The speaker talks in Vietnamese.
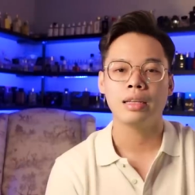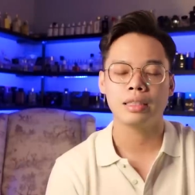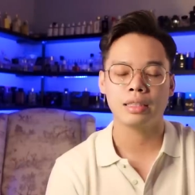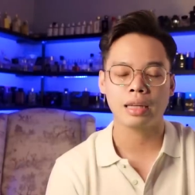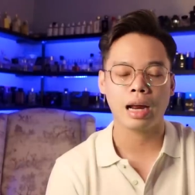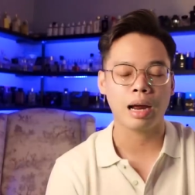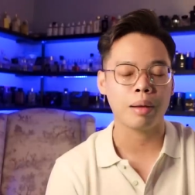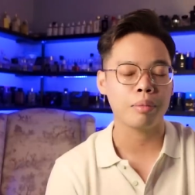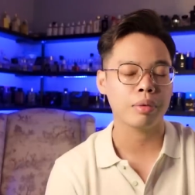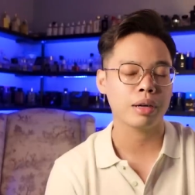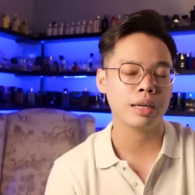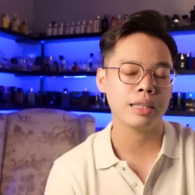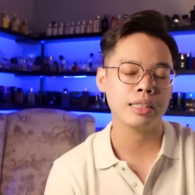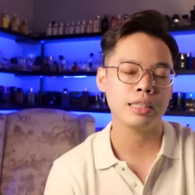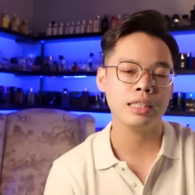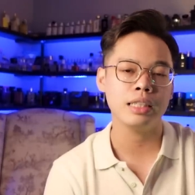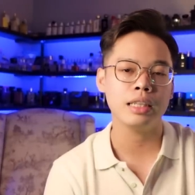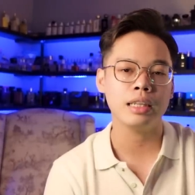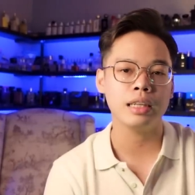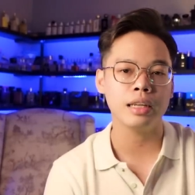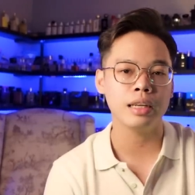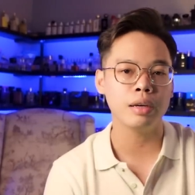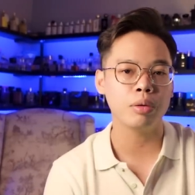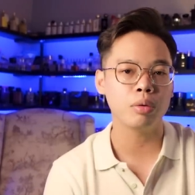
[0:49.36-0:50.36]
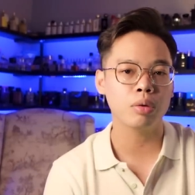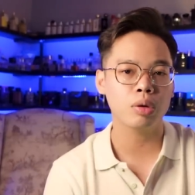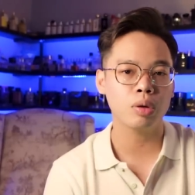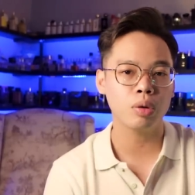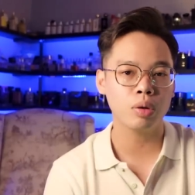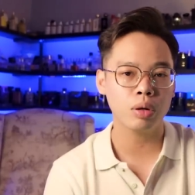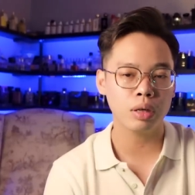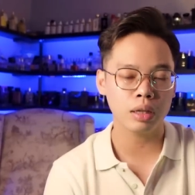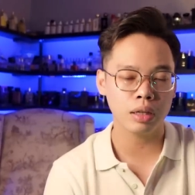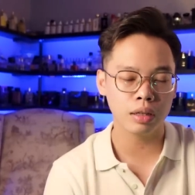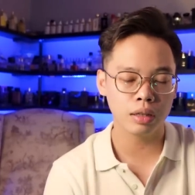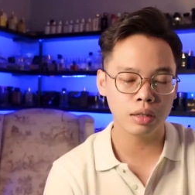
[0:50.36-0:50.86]
giảm cái chi tiêu
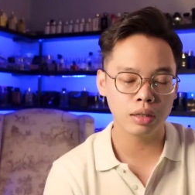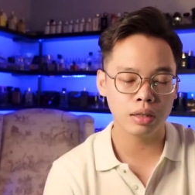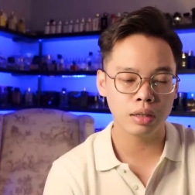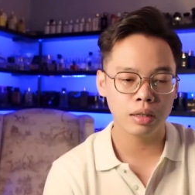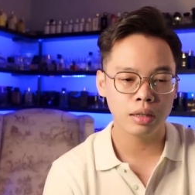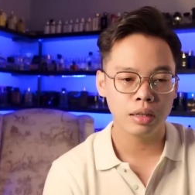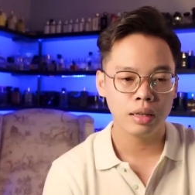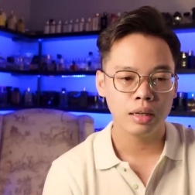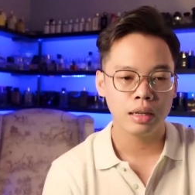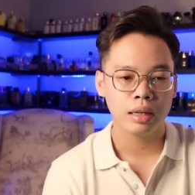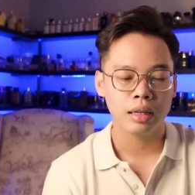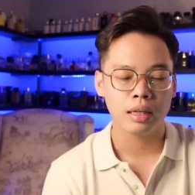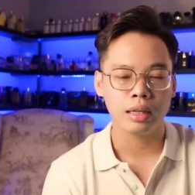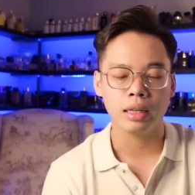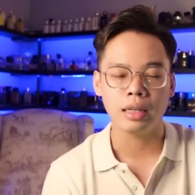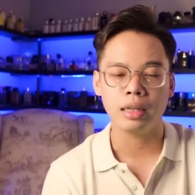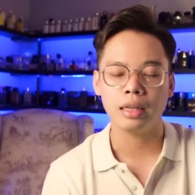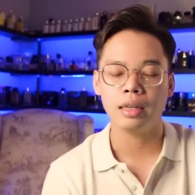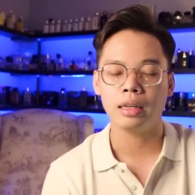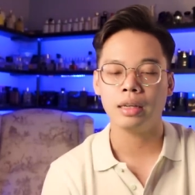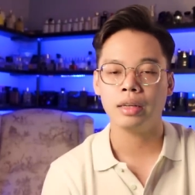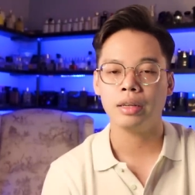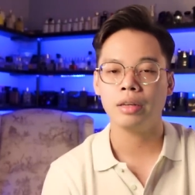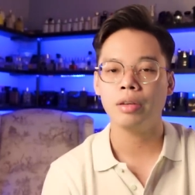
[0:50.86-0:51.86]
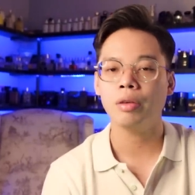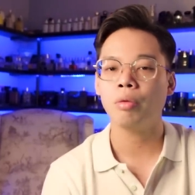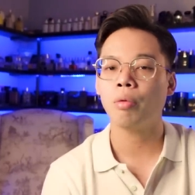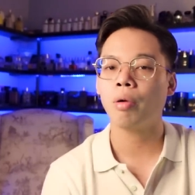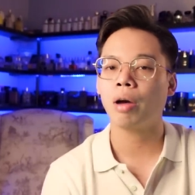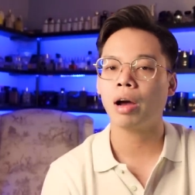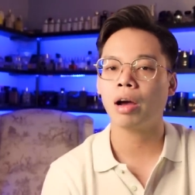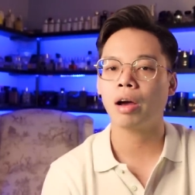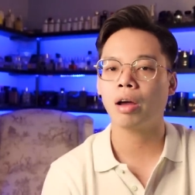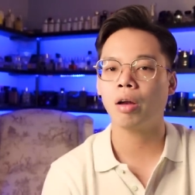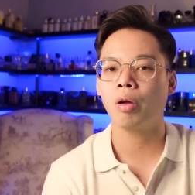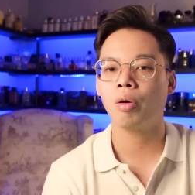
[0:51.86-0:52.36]
tốt hơn thì nước
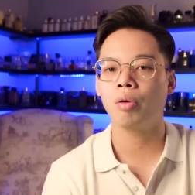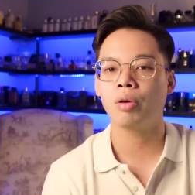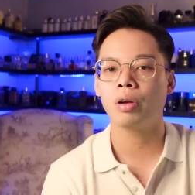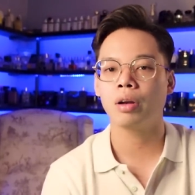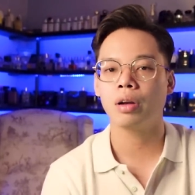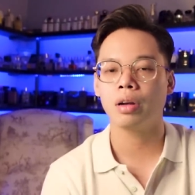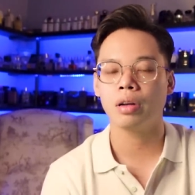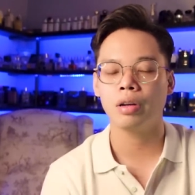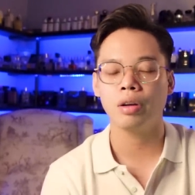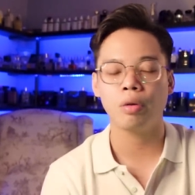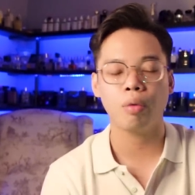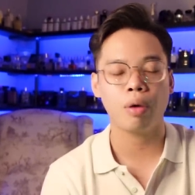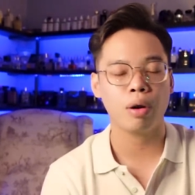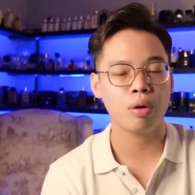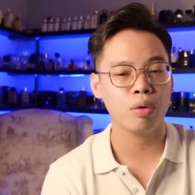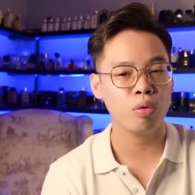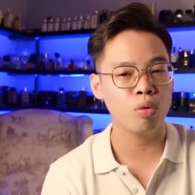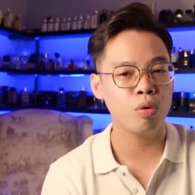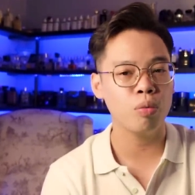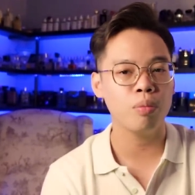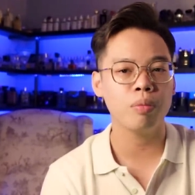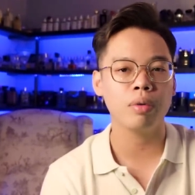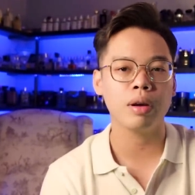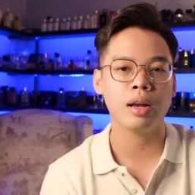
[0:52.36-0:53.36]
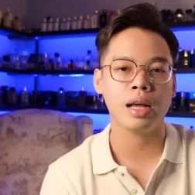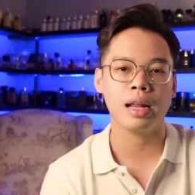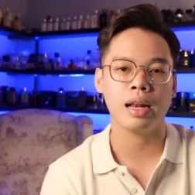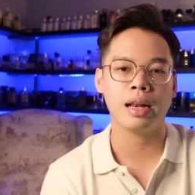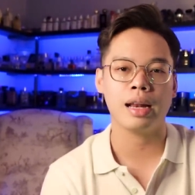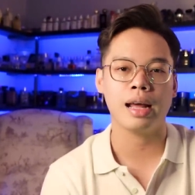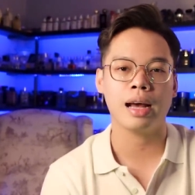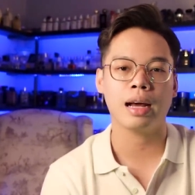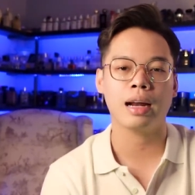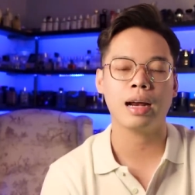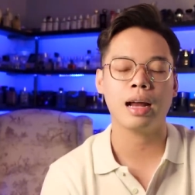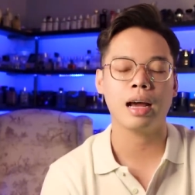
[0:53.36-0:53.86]
hoa clone nước hoa đúc lại
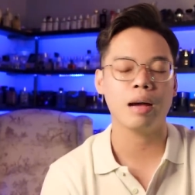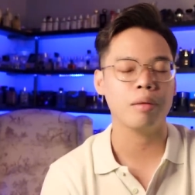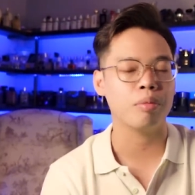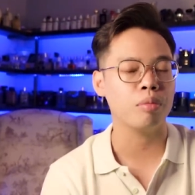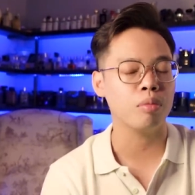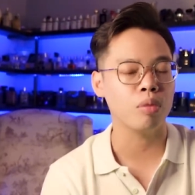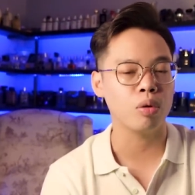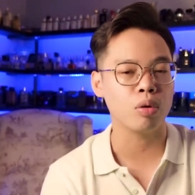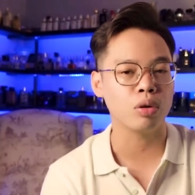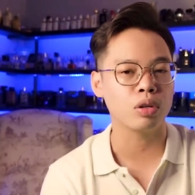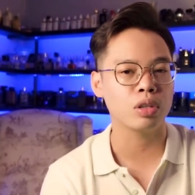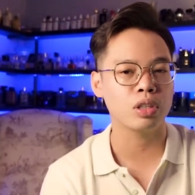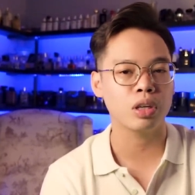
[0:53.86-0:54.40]
đang là một